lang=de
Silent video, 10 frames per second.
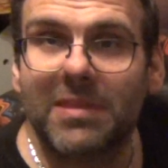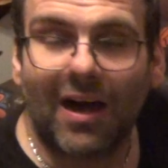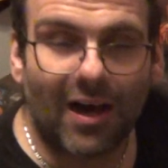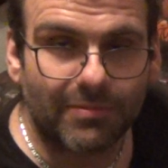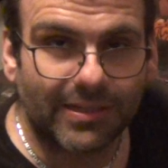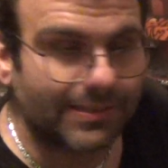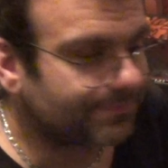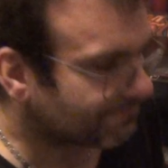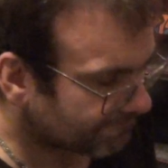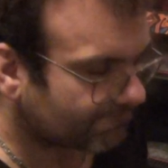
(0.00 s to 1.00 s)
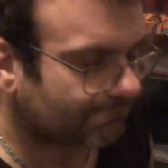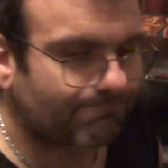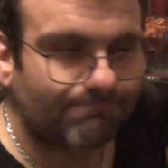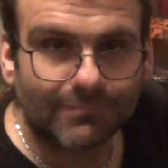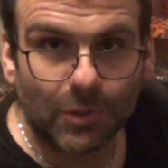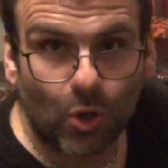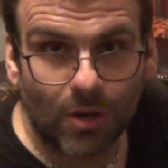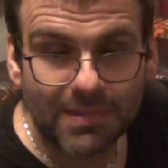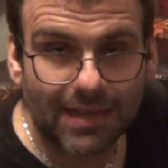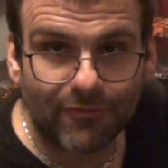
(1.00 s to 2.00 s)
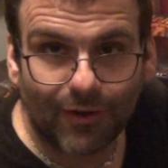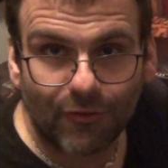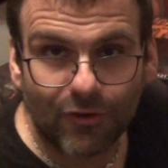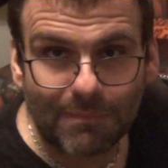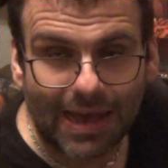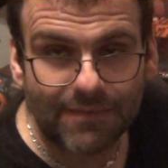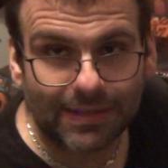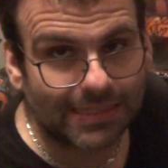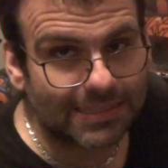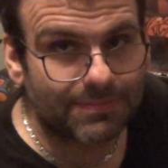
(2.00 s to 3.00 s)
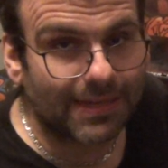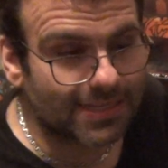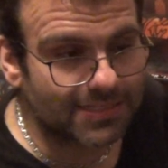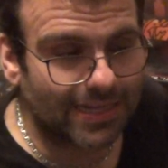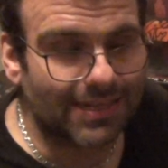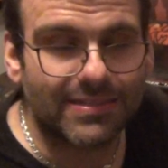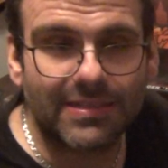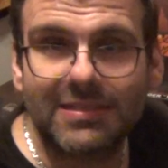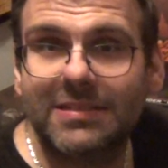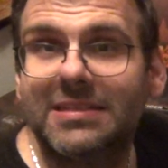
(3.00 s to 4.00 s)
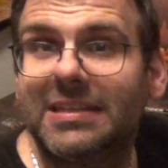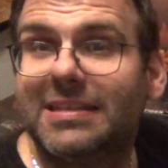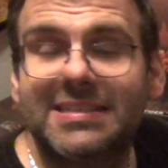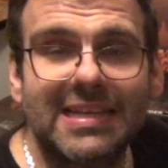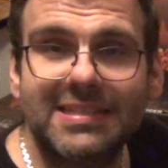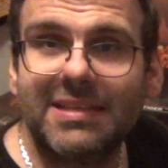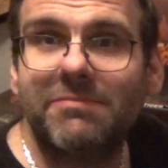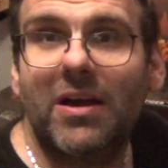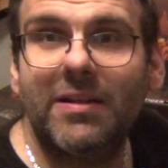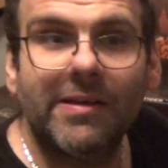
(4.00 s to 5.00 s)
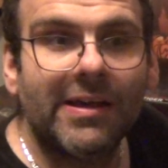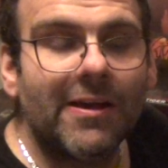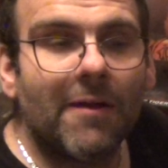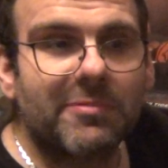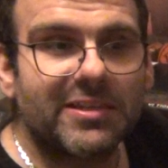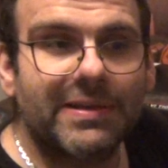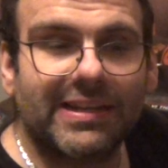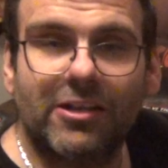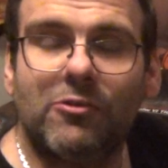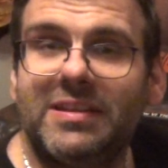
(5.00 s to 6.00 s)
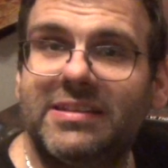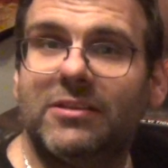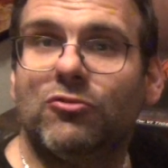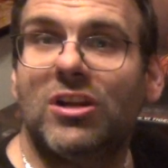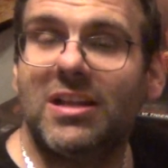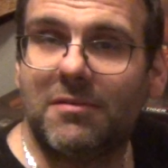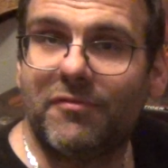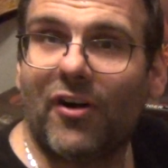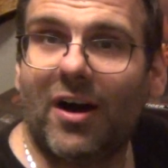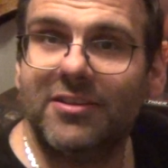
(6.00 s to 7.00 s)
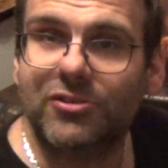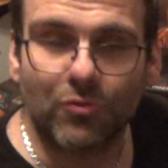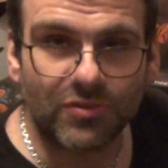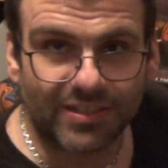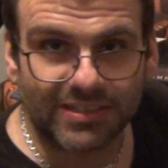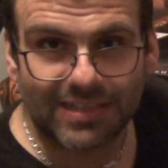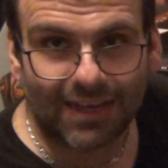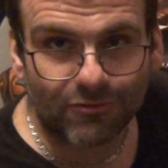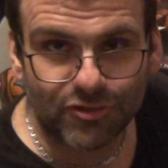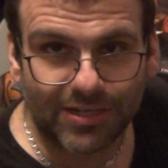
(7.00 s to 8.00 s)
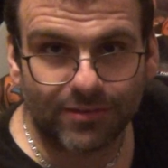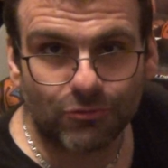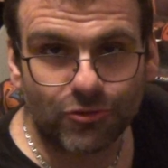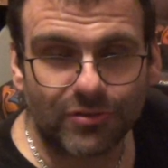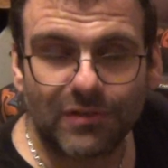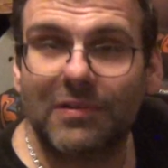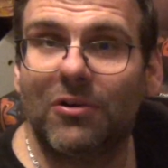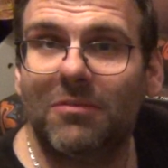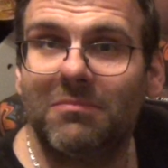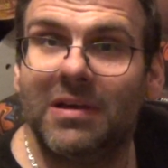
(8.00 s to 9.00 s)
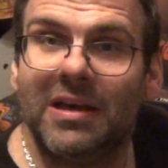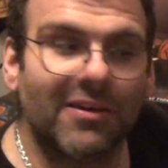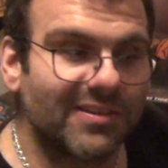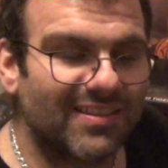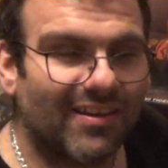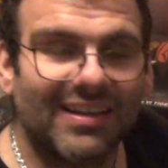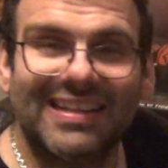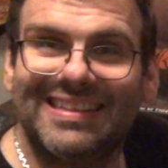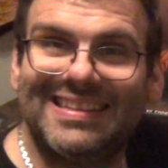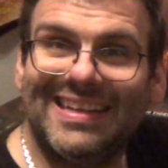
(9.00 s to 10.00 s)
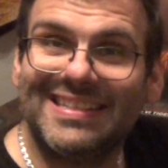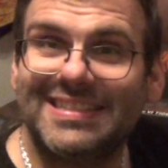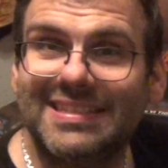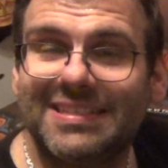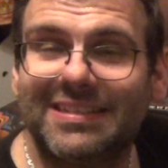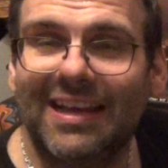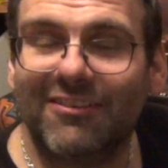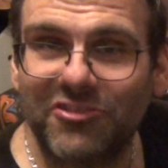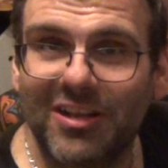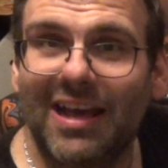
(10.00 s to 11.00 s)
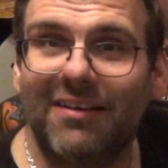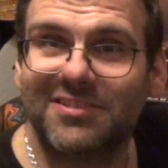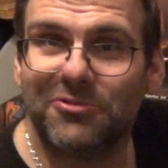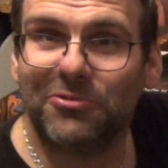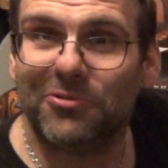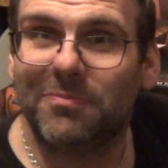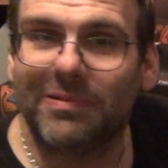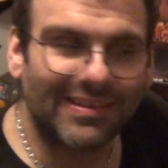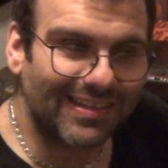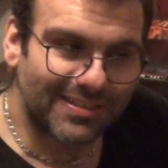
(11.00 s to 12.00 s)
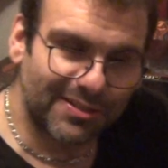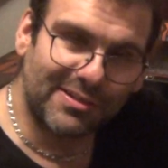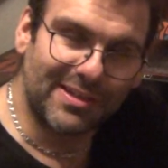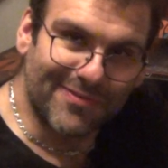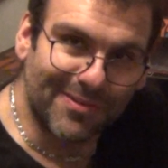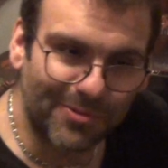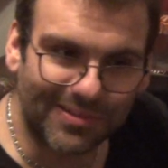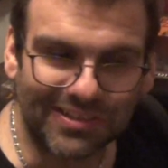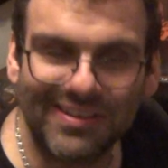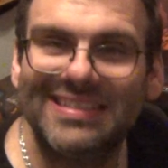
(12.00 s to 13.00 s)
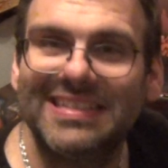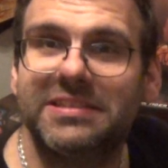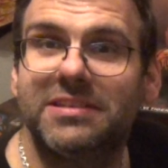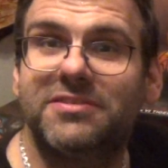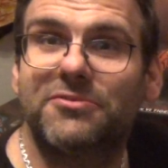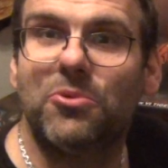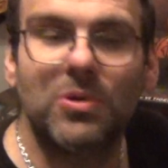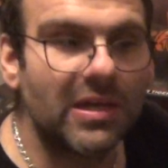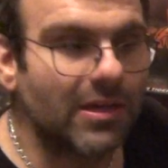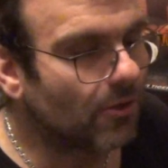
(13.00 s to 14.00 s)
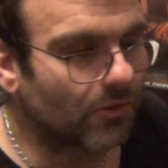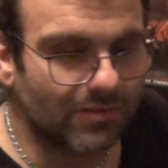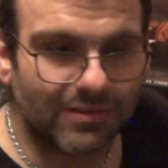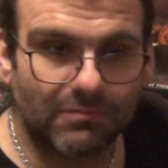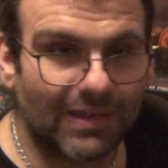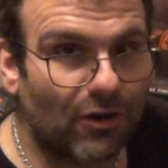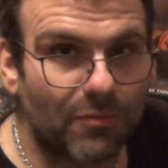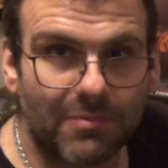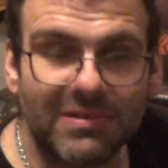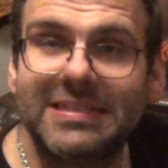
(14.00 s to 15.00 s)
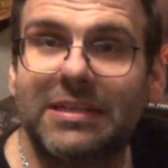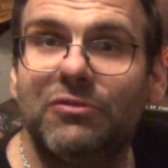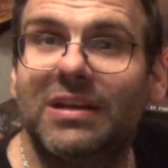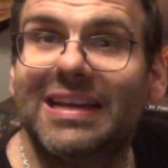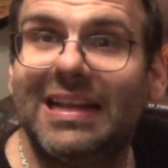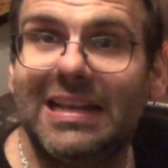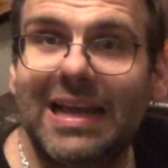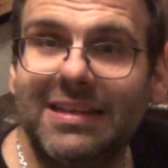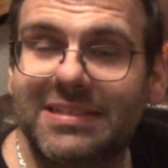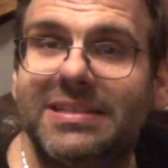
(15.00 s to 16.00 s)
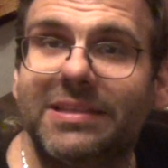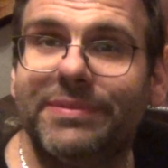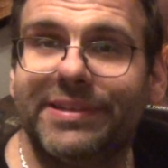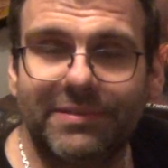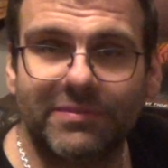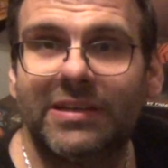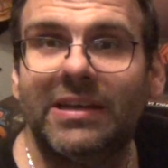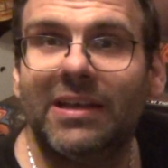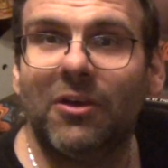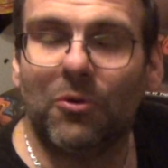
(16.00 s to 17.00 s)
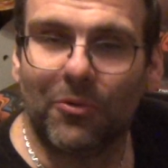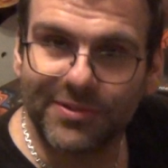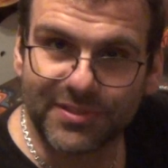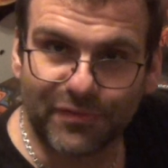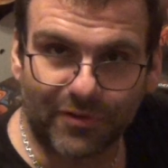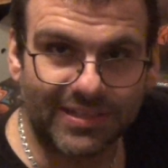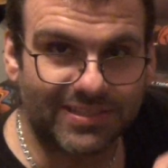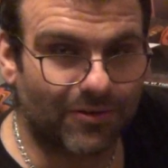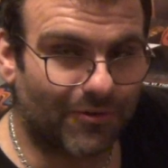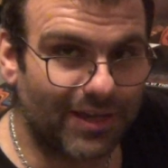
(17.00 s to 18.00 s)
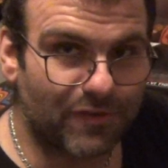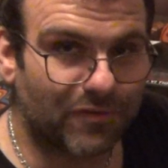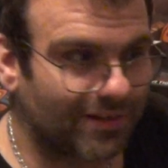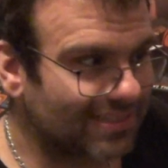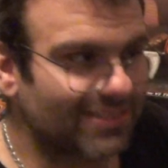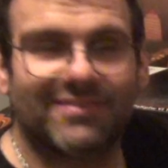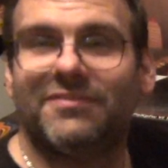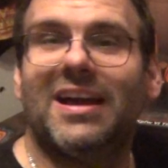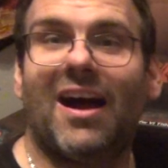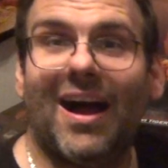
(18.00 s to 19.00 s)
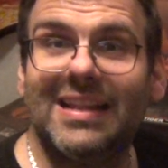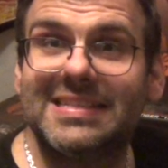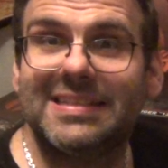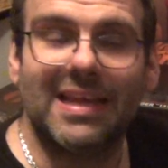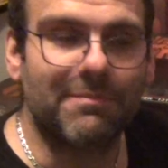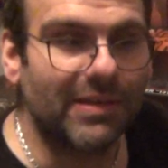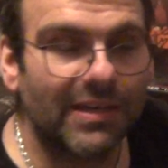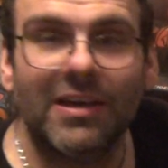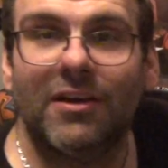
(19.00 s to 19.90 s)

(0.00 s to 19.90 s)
Aber kommt einfach vorbei, wenn ihr das wirklich seid. Also es ist nicht das erste Mal, dass wirklich Leute, die im Urlaub fahren, zu uns an die Tankstelle in Rüstorf kommen und sagen, das ist die Tankstelle aus YouTube. Das sind die von Rutatoys. Das ist cool. Und auch wenn man sich nur ein kleines Ding mitnimmt. Uns freut's, euch freut's, wir alle sind happy.